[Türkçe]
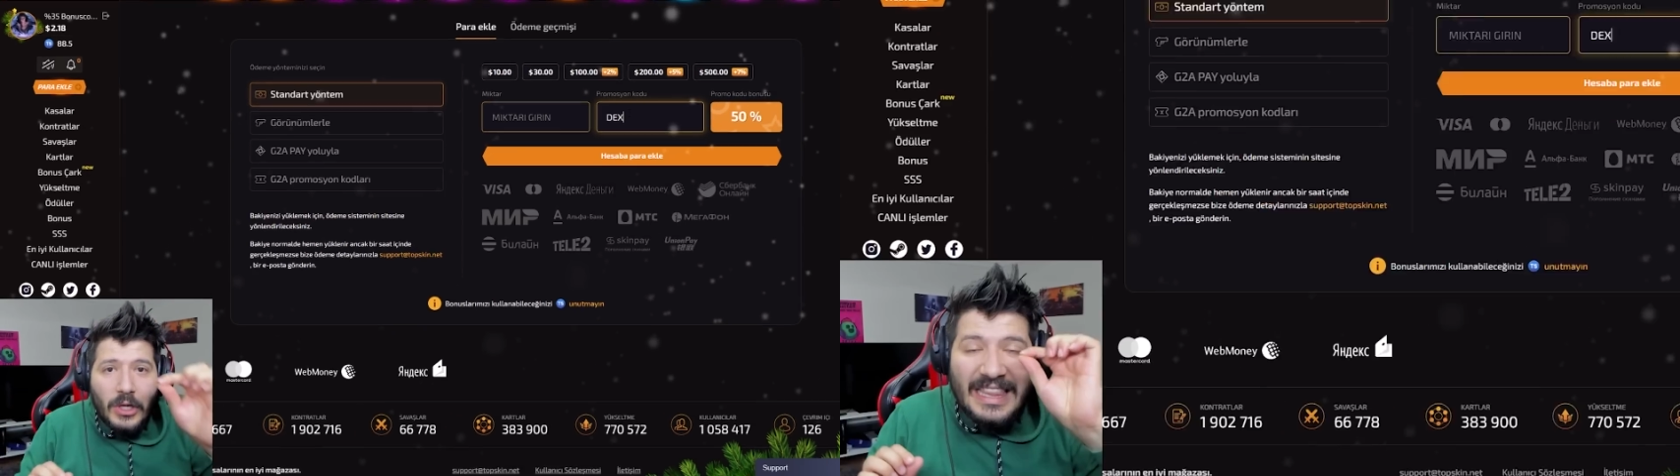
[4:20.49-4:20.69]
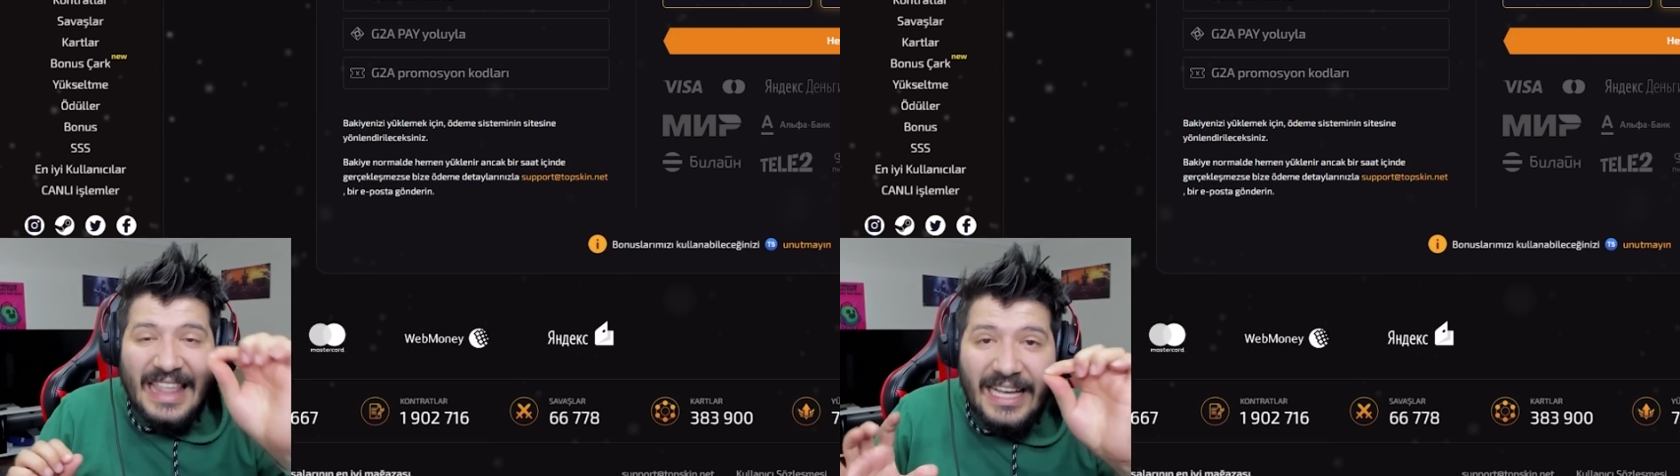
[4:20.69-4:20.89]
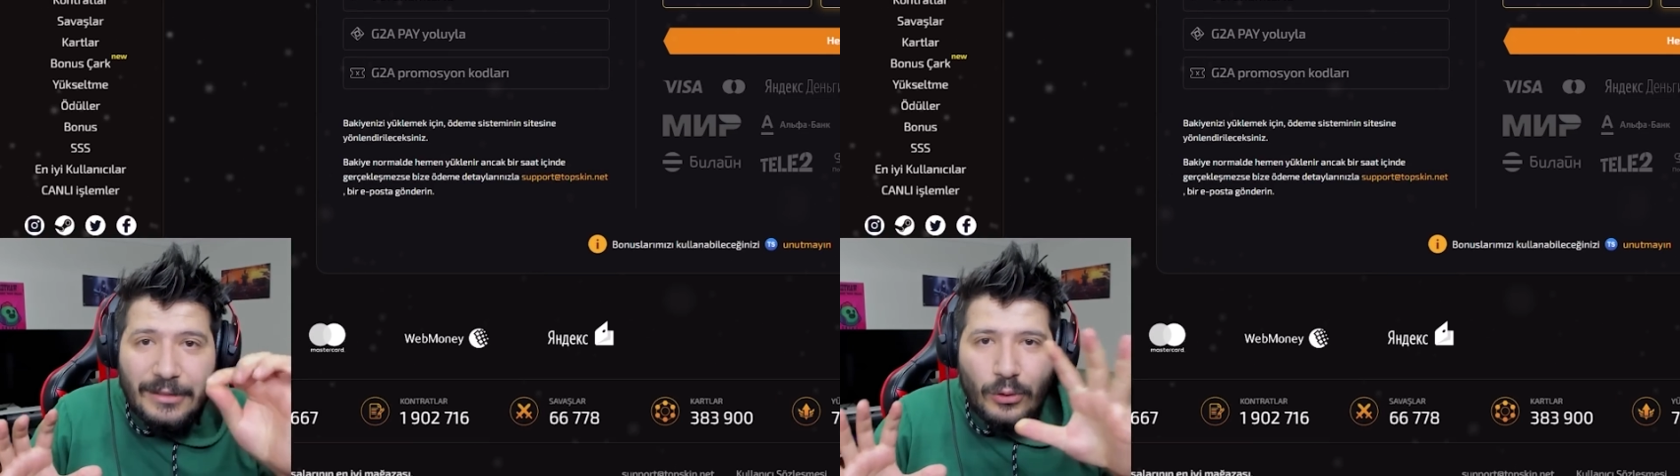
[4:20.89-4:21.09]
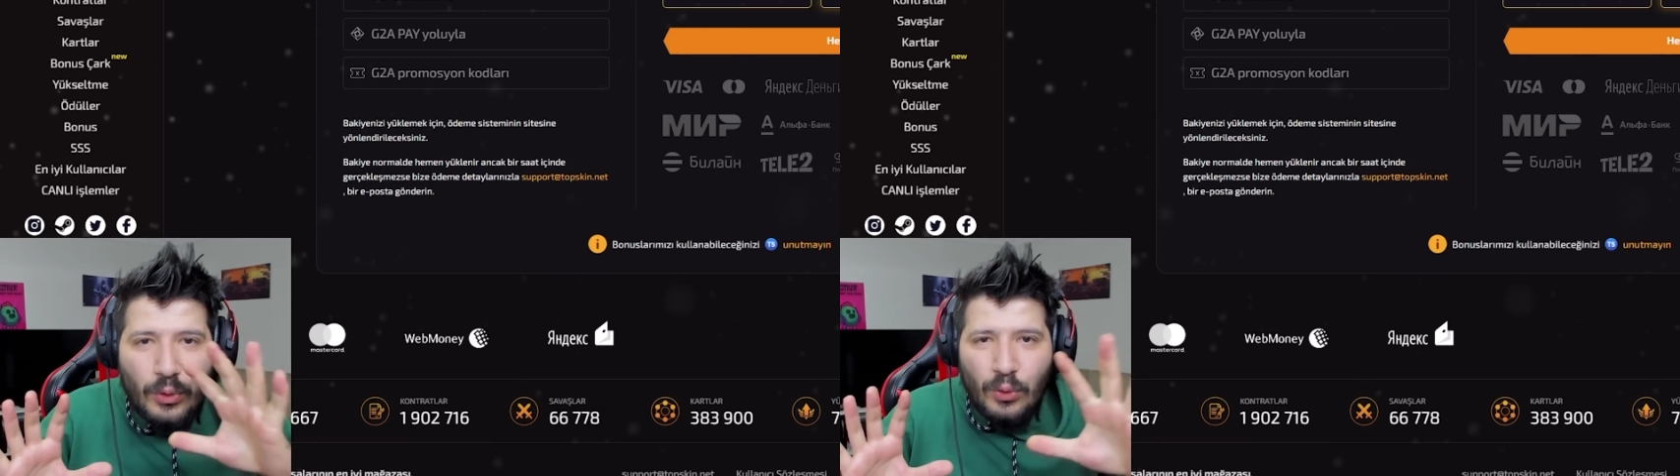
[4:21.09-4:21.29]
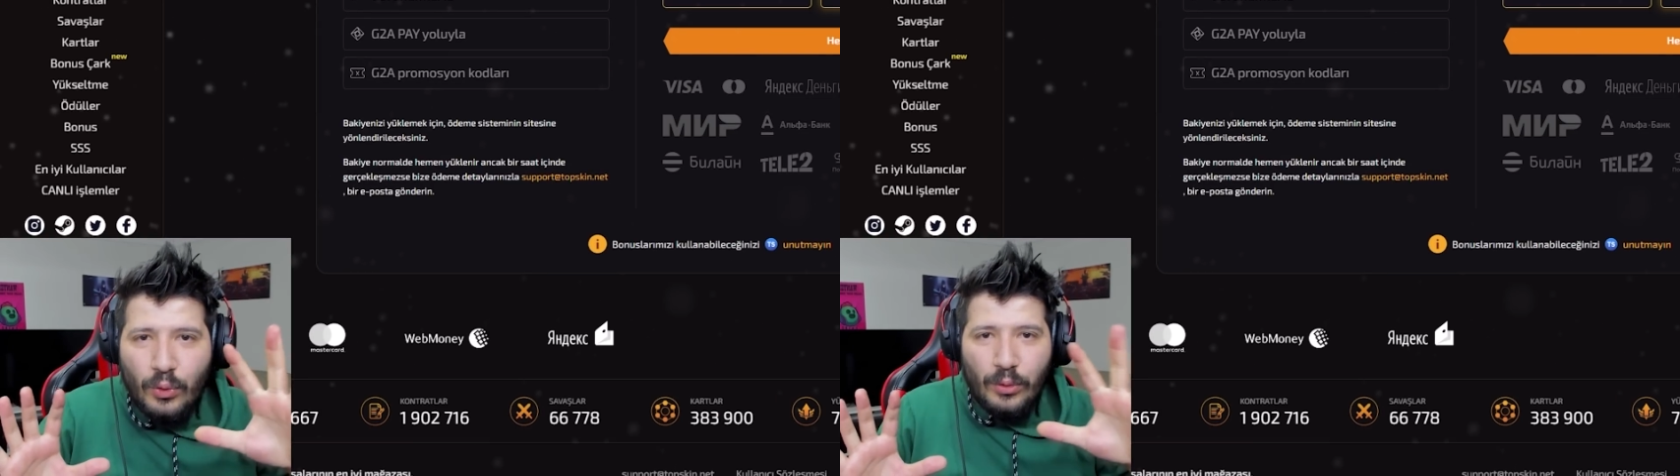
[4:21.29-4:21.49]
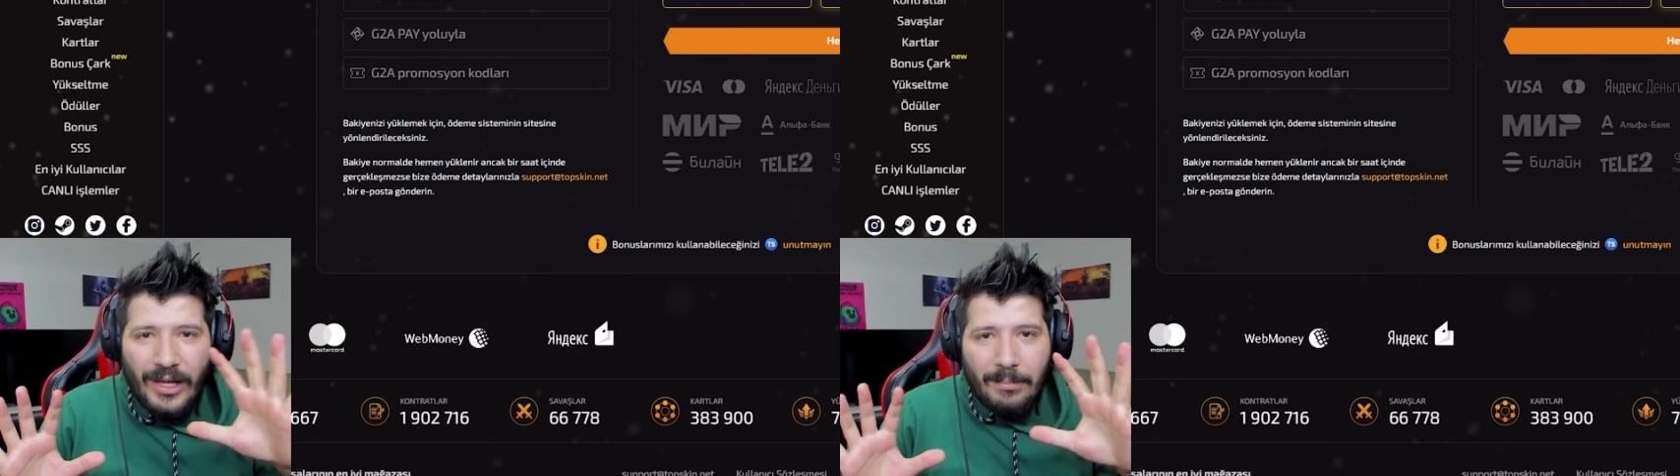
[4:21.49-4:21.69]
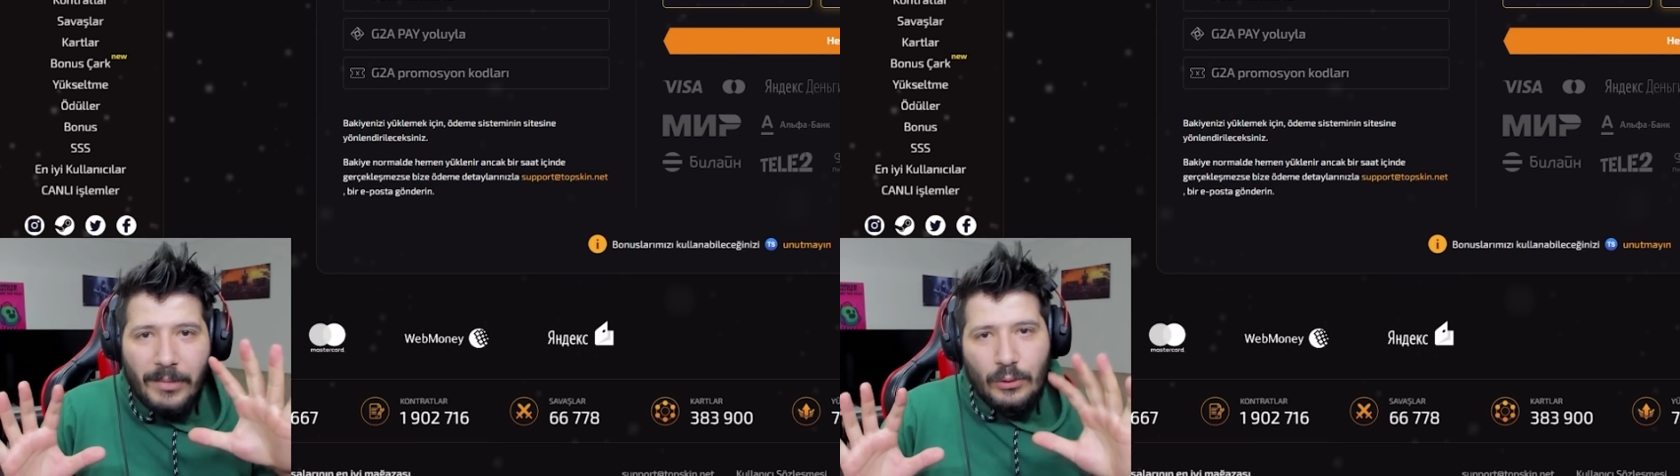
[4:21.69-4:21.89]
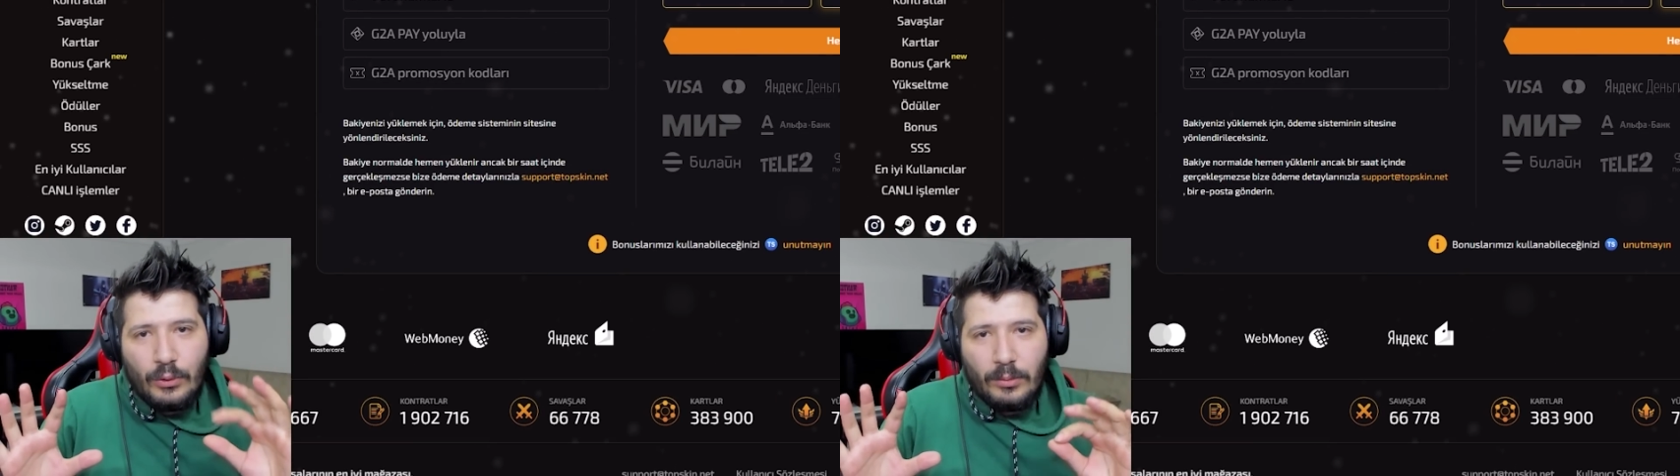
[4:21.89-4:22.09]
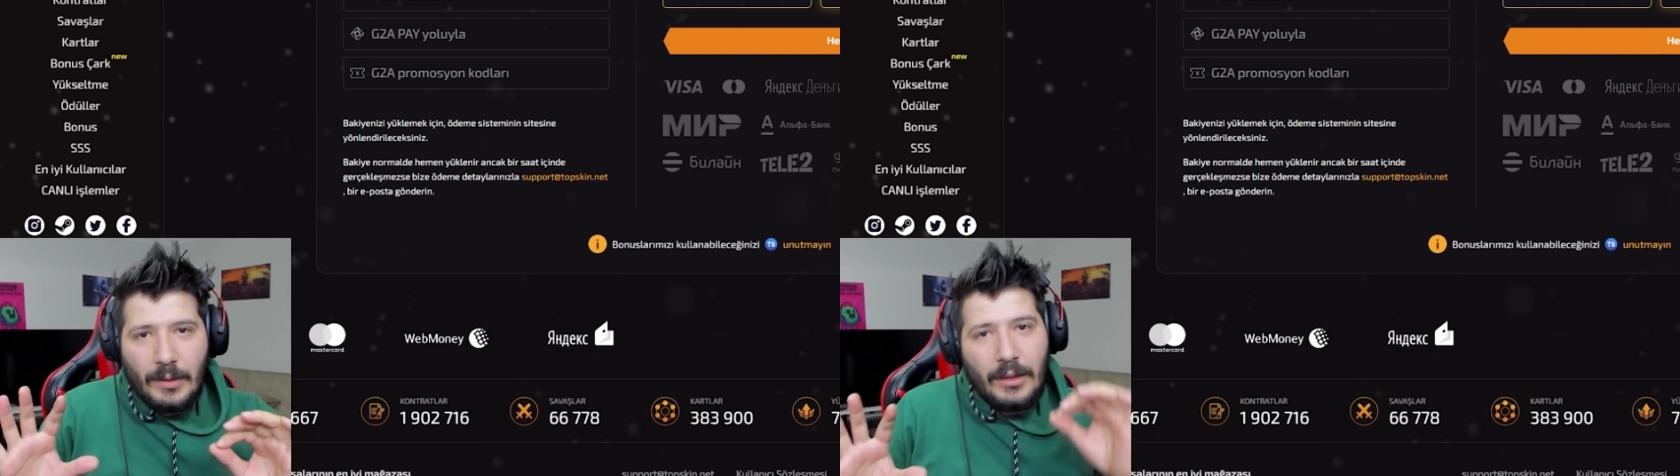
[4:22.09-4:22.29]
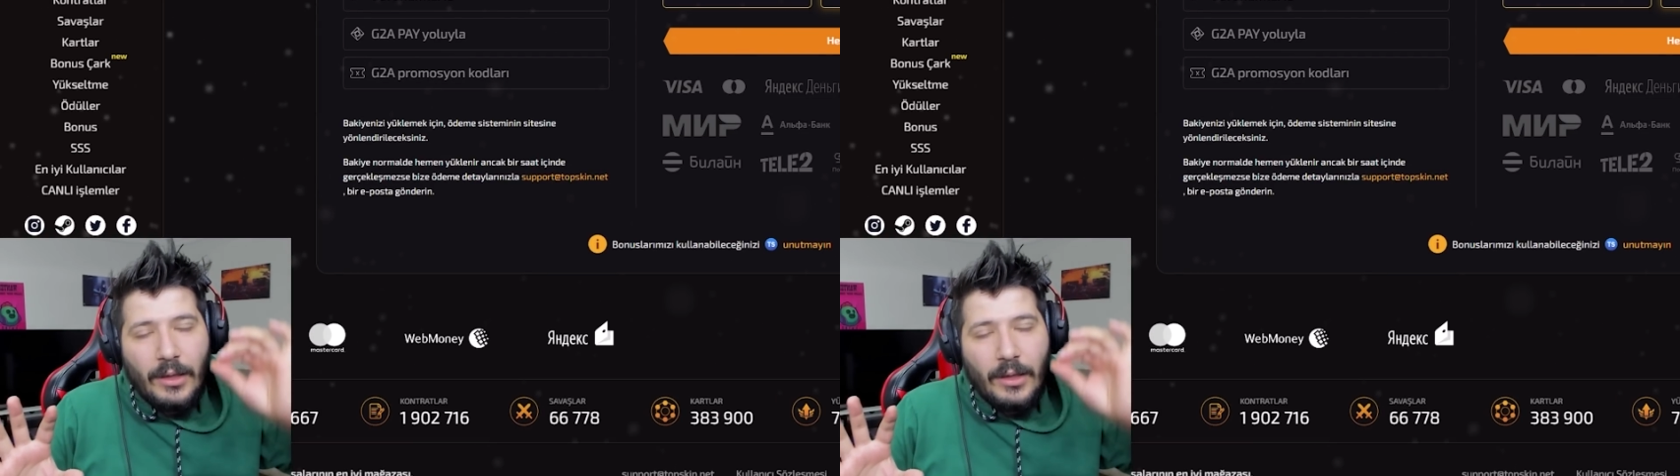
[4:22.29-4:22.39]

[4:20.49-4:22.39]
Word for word: Dex kodunu kullanmayı unutma.